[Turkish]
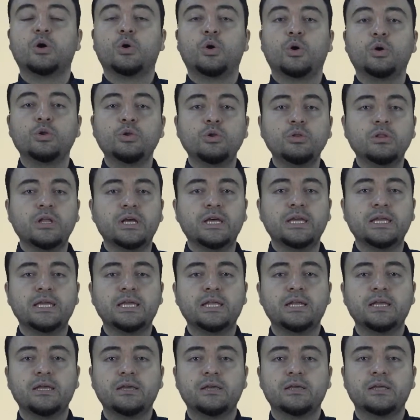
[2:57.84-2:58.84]
Onunla
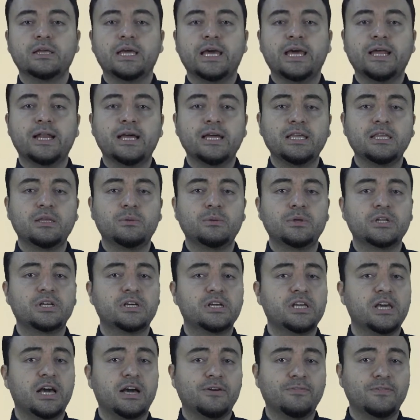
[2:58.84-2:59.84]
ilgili herhangi bir
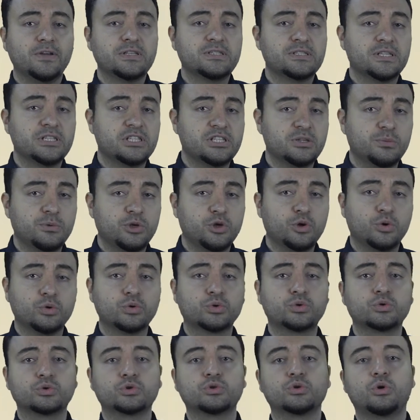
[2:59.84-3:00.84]
kıyafet seçimi
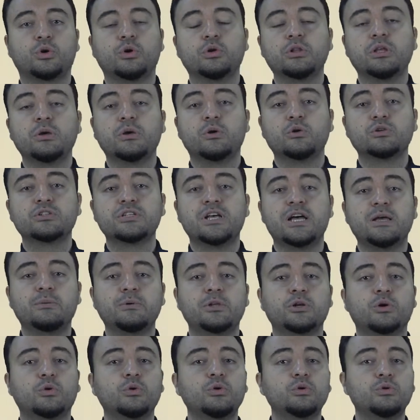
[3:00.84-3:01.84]
yoktur. Ona özel
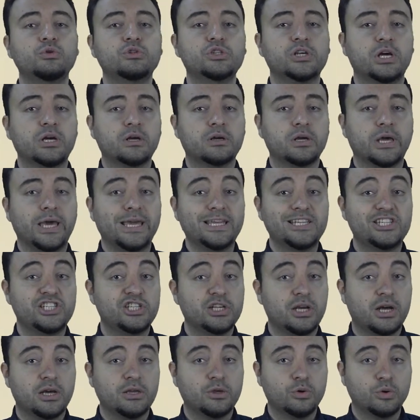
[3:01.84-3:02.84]
bir oyuncak,
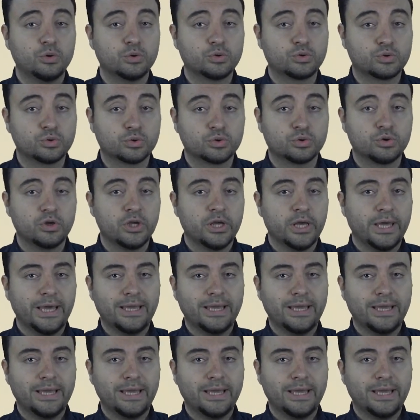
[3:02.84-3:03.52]
eşya yoktur.